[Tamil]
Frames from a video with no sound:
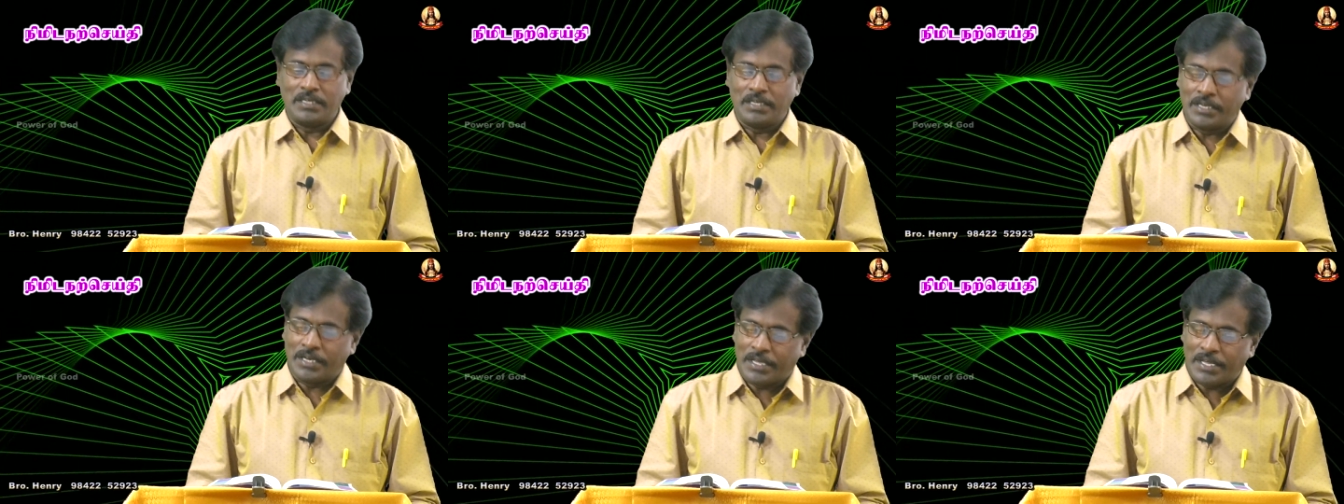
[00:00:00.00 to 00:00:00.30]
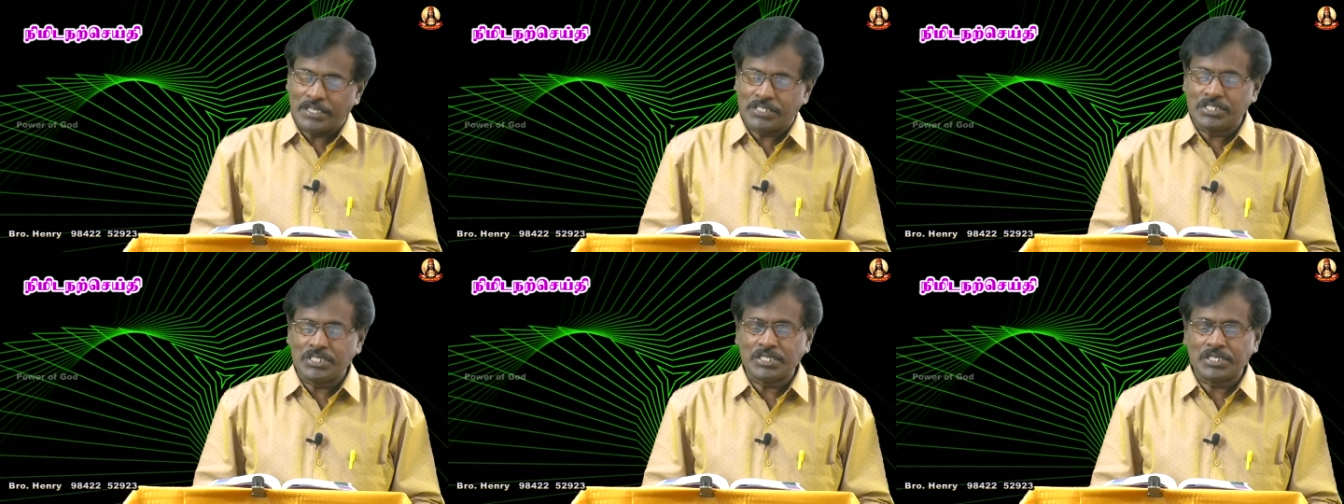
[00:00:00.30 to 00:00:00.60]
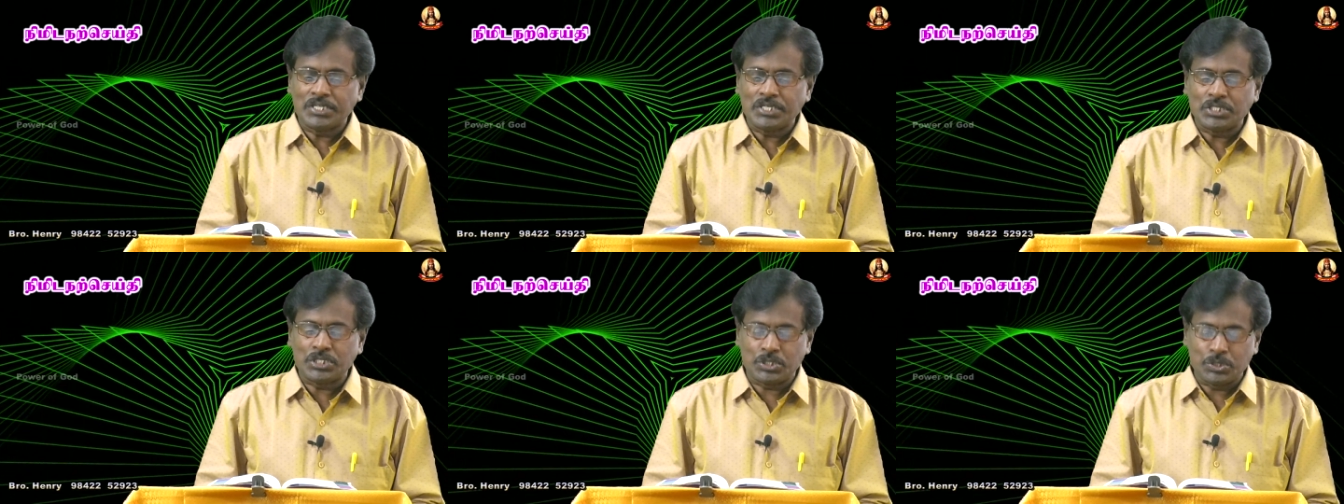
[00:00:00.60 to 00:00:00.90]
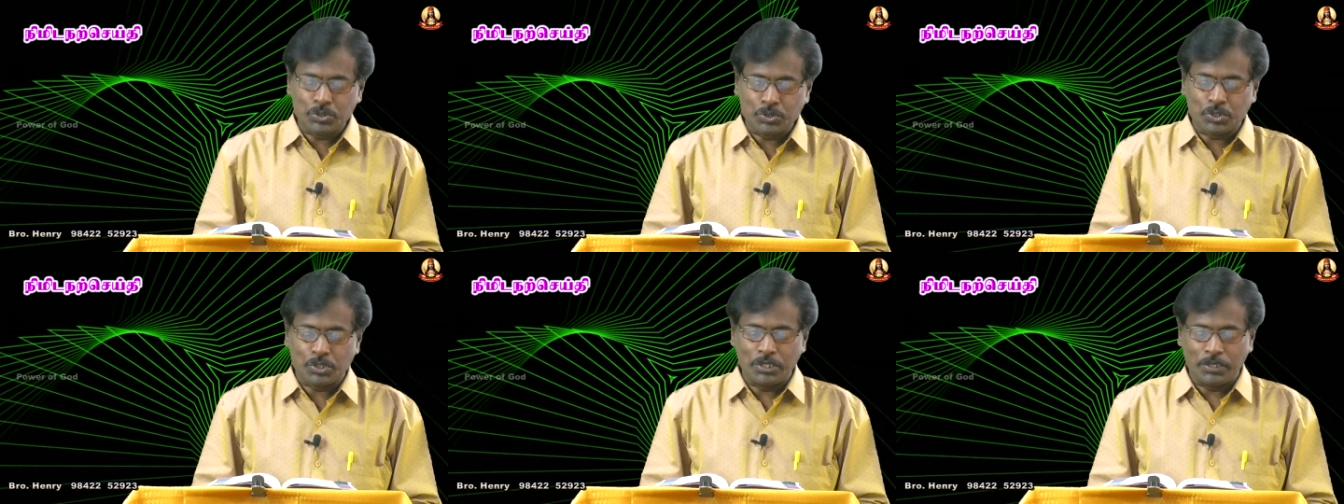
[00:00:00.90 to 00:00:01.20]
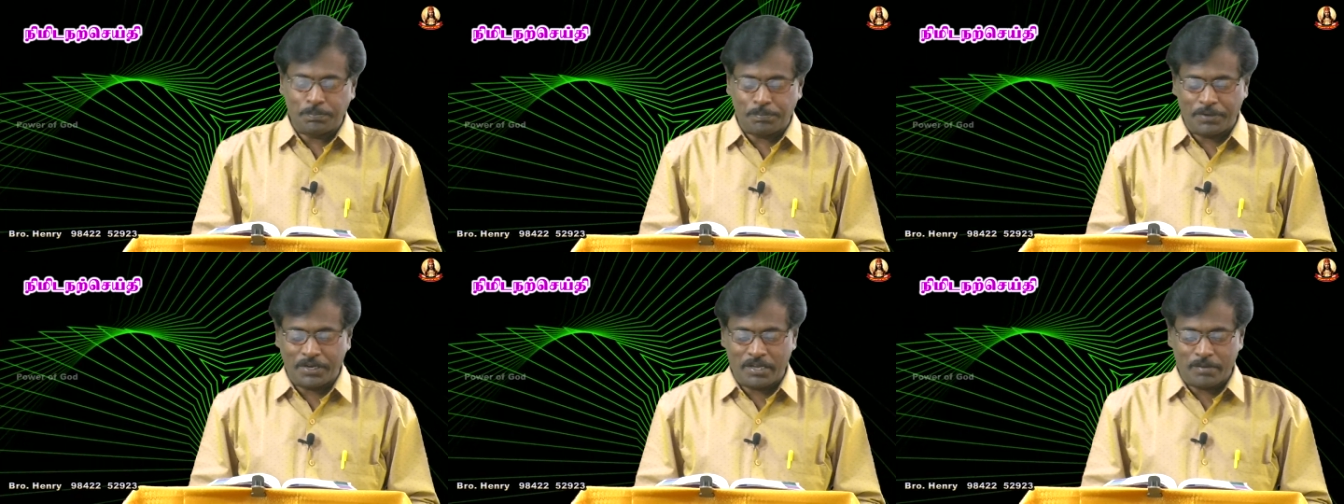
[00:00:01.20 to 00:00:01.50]
இது இயேசு
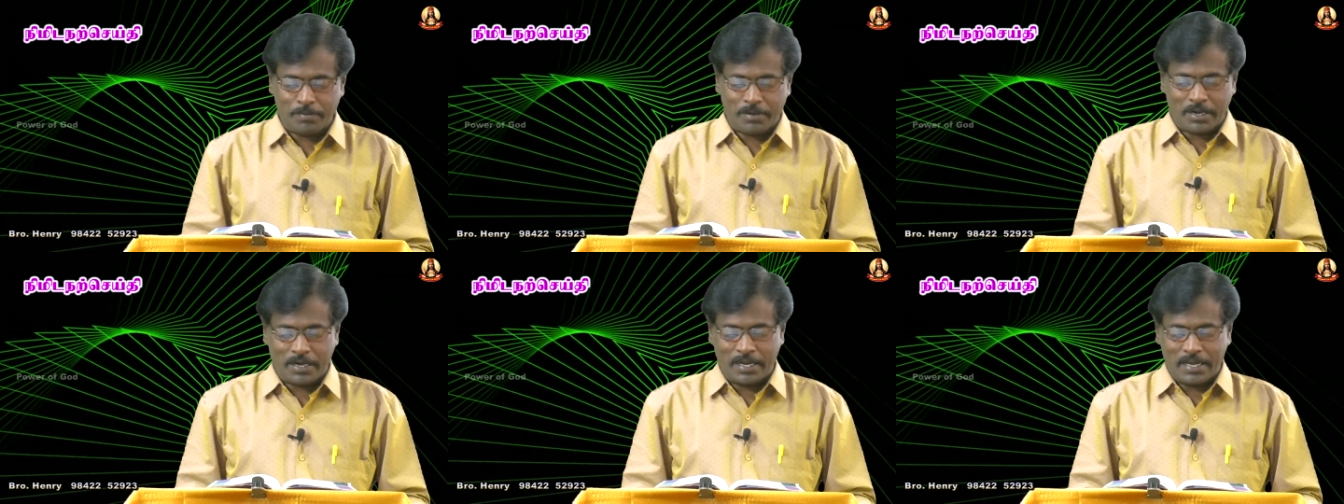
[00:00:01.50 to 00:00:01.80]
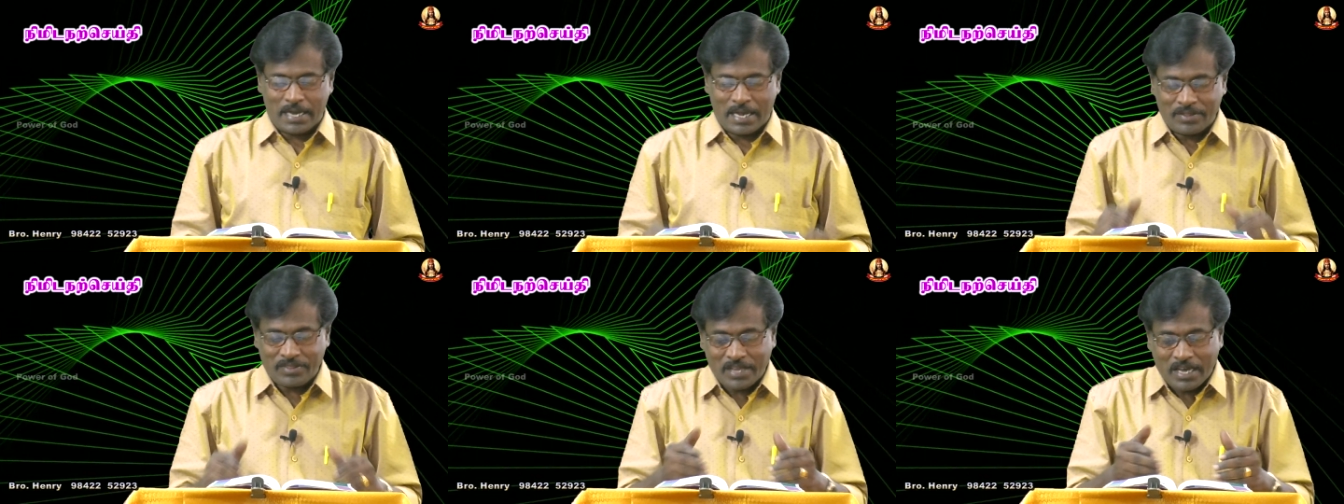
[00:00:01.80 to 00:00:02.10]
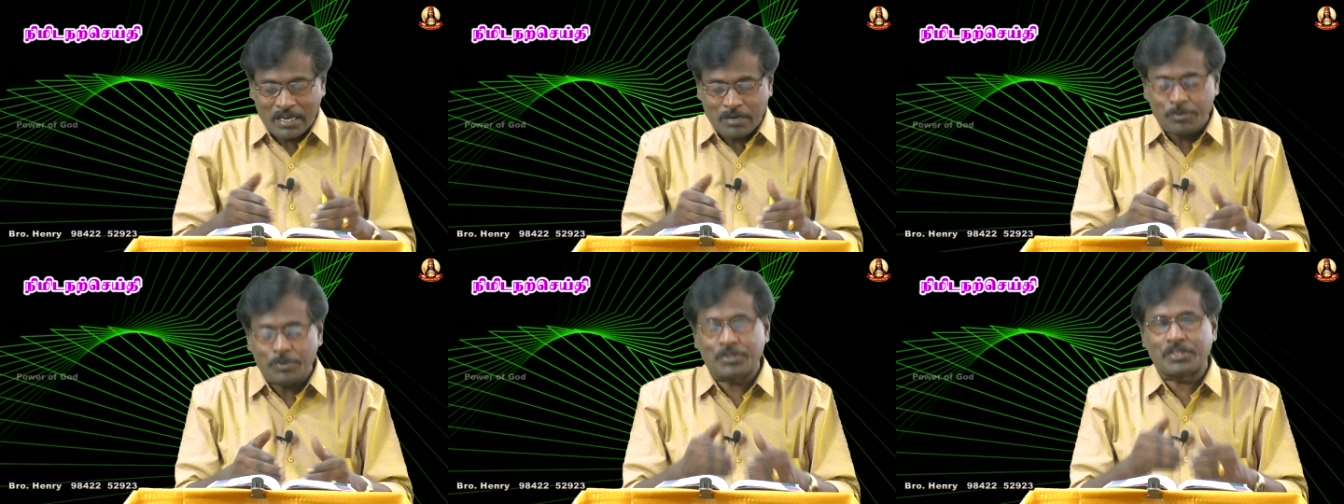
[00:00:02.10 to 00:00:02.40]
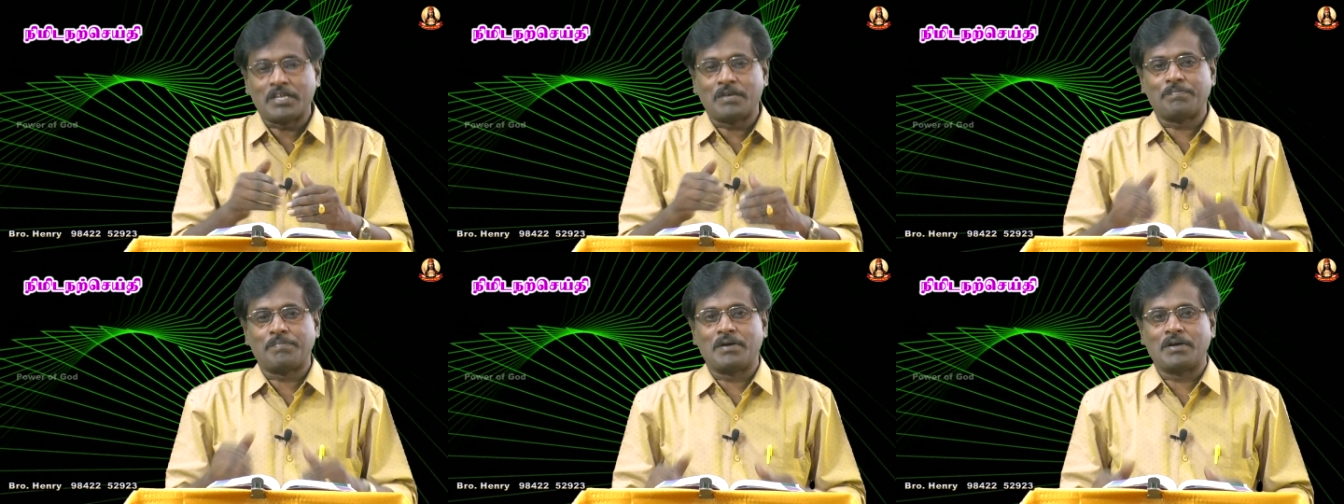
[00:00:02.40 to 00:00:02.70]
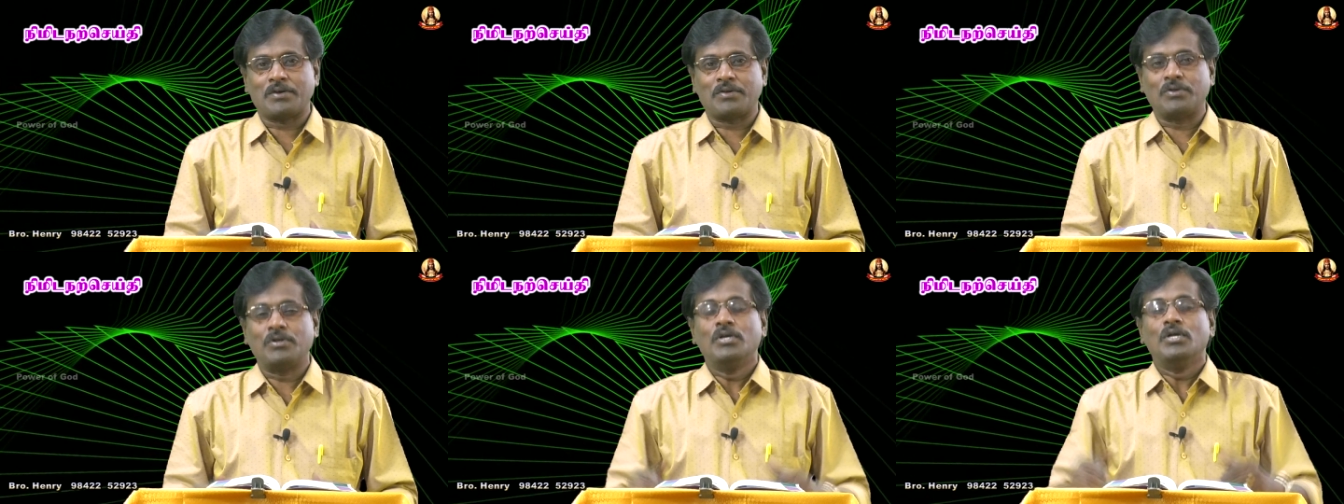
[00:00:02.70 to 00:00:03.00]
கிறிஸ்துக்குள் இல்லையா அந்த அனுபவத்தை
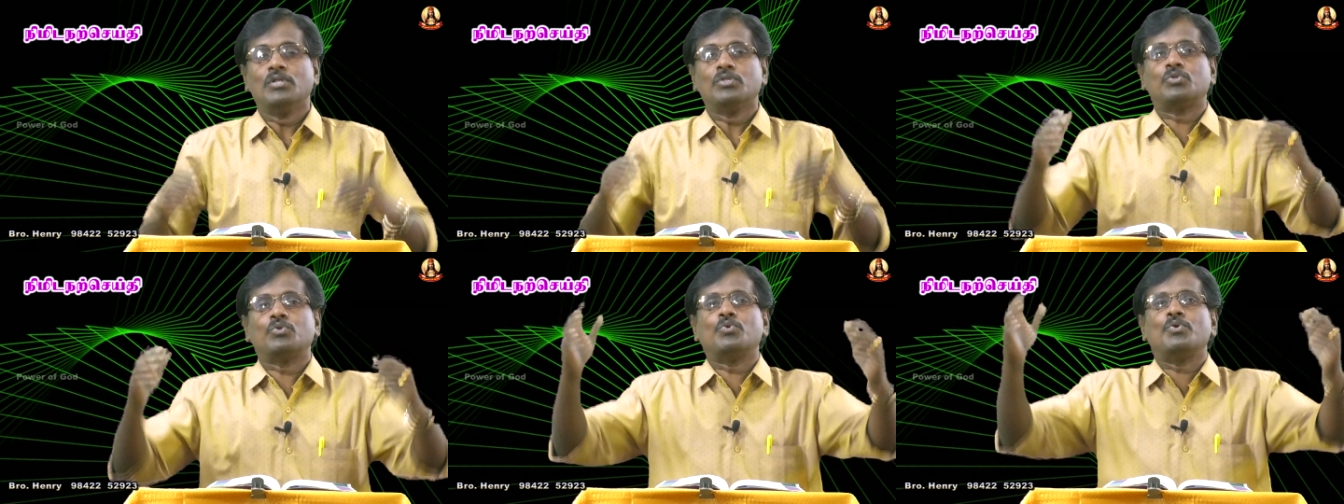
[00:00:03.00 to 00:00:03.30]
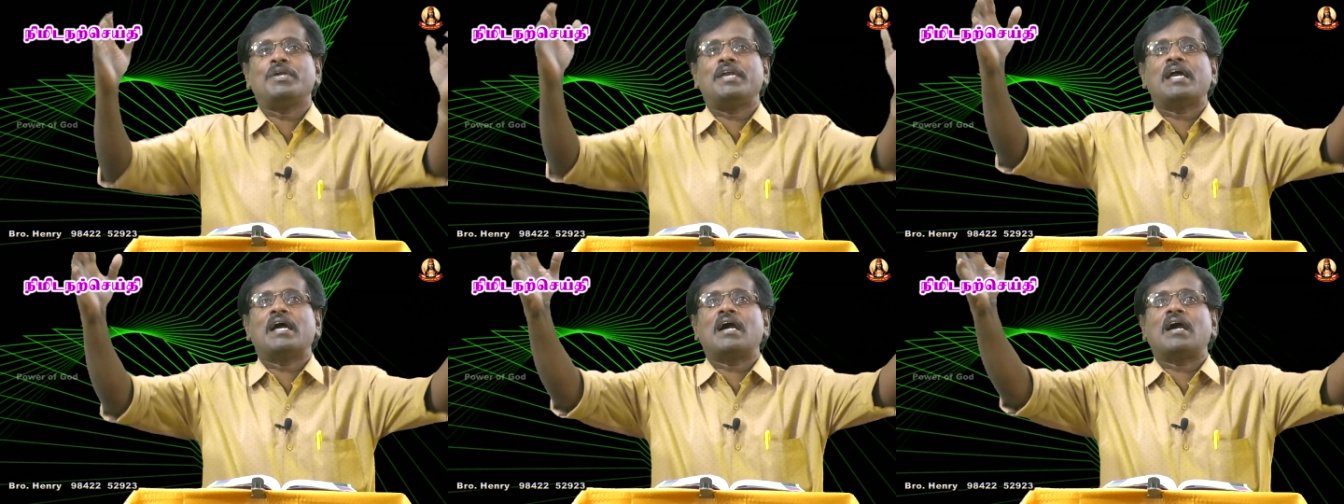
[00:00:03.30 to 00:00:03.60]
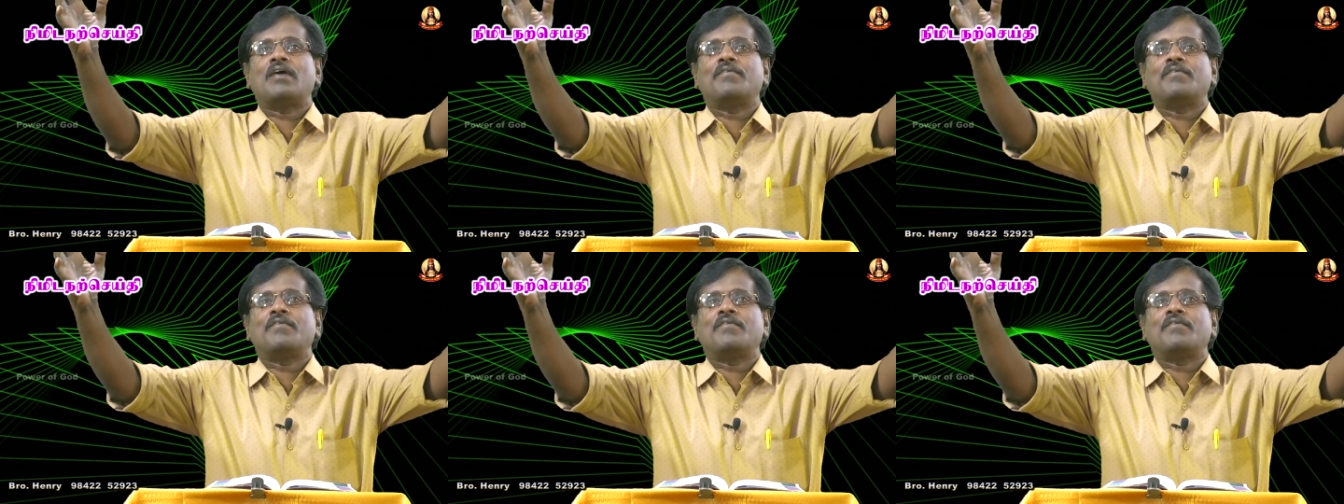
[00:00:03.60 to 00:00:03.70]
தான் தூய